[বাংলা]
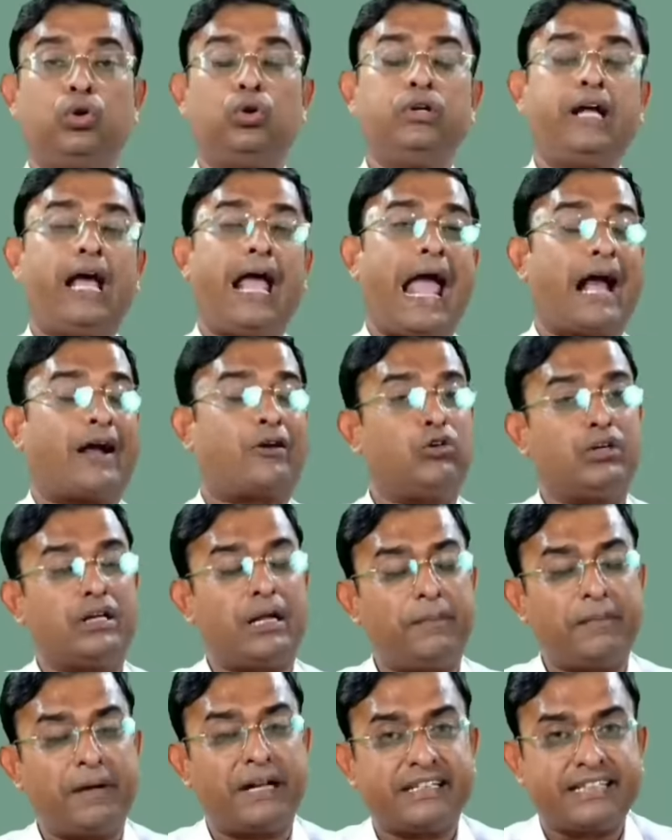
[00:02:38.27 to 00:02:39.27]
চলুন
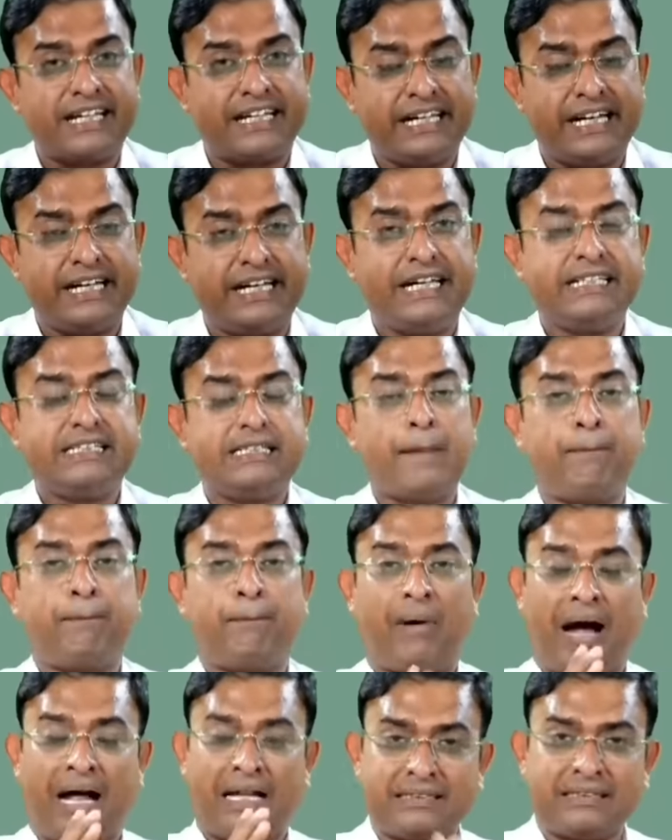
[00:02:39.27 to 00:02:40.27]
এখন আমরা জেনে নিই যে
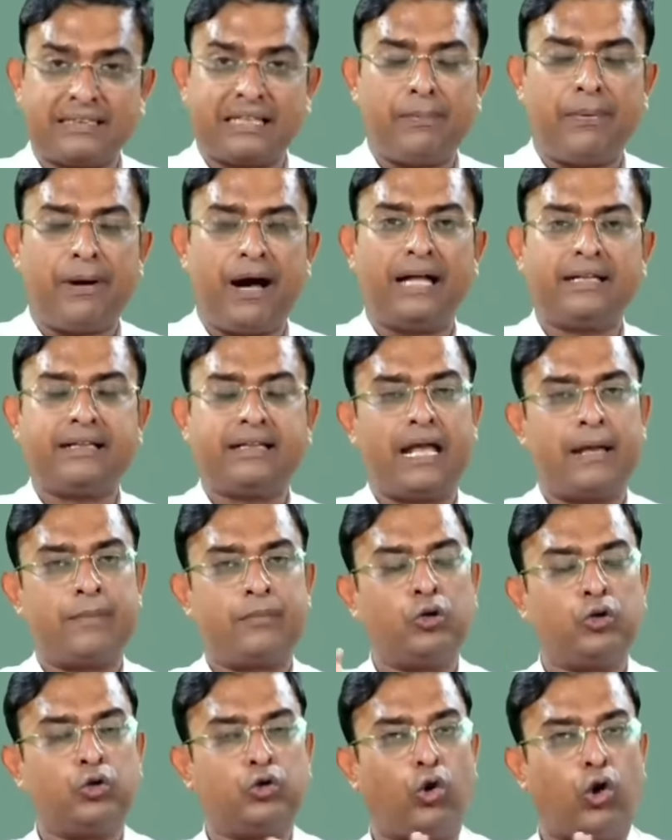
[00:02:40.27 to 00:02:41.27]
পান্তা ভাত
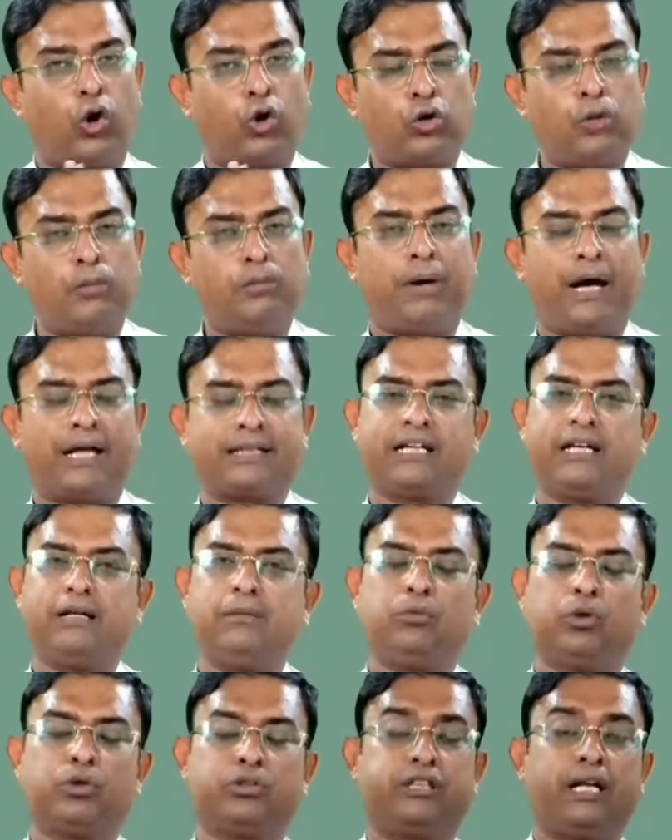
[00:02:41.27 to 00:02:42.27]
এবং গরম
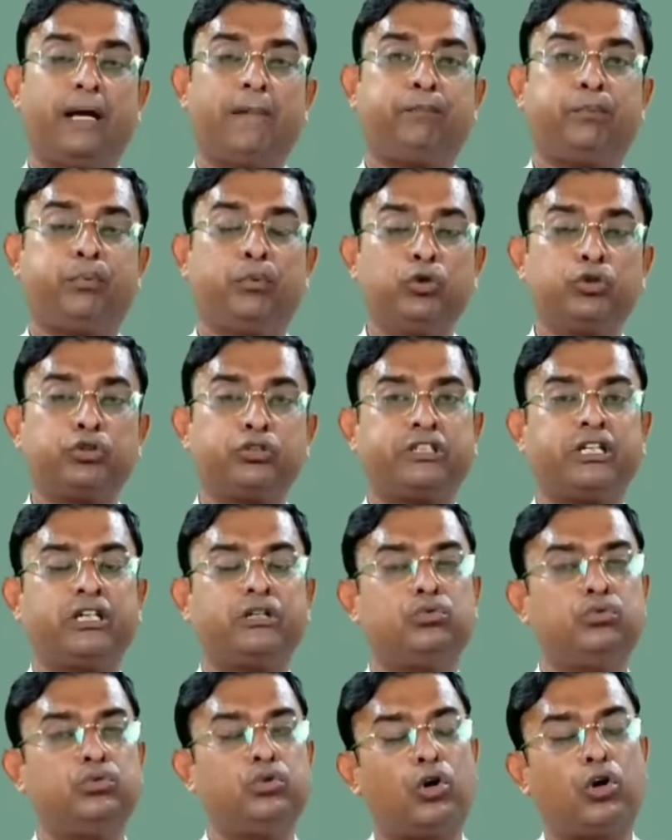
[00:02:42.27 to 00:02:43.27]
ভাতের মধ্যে
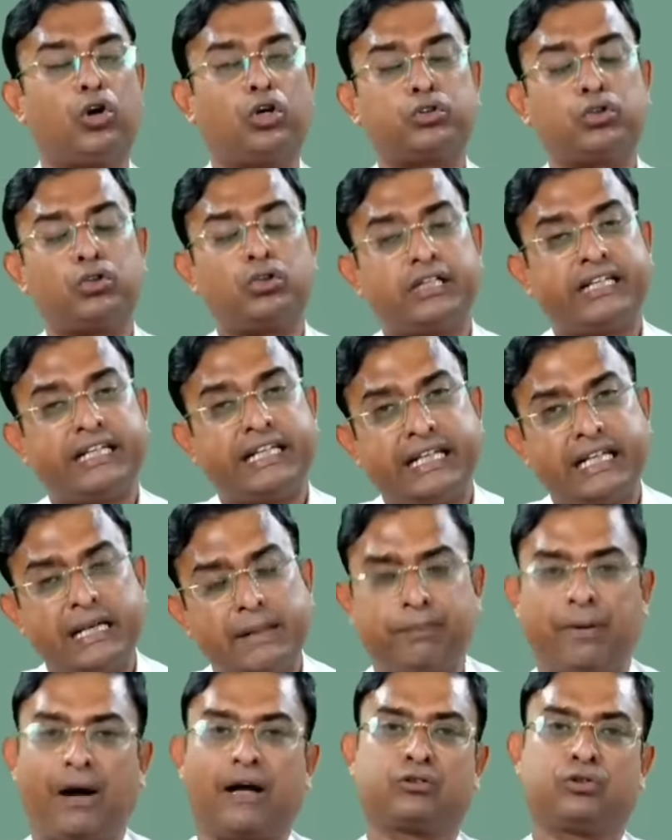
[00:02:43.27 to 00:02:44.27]
পুষ্টি গুণগত কি
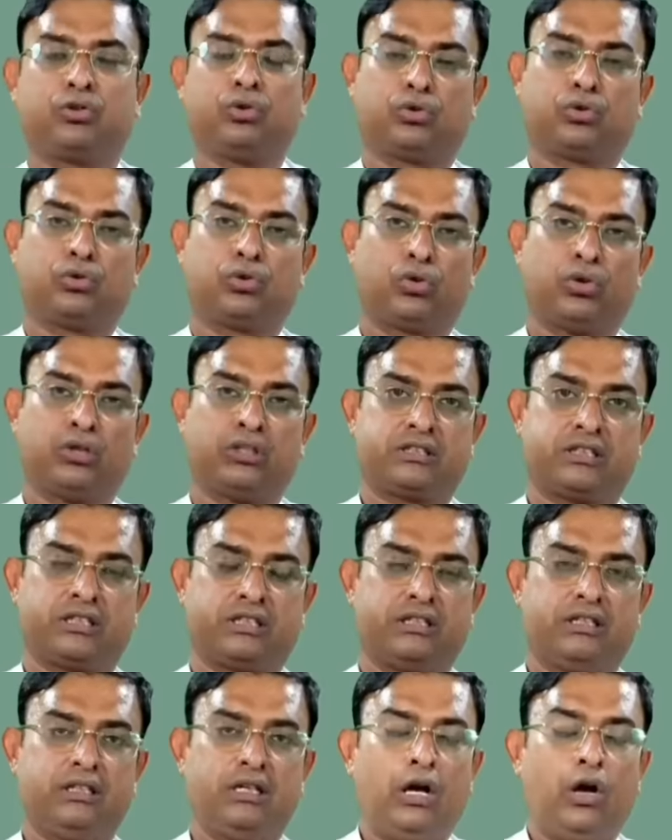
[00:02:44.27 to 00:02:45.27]
কি পার্থক্য
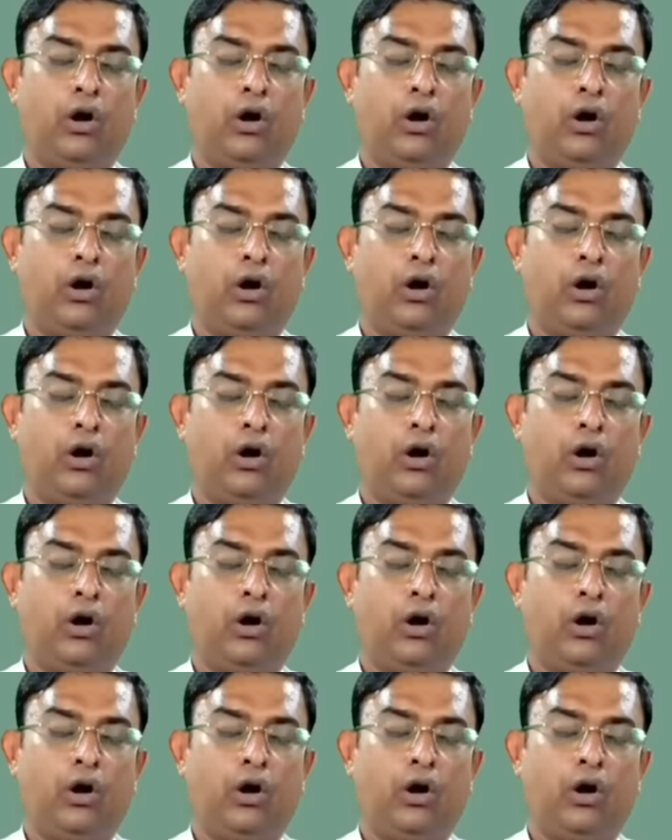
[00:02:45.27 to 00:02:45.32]
রয়েছে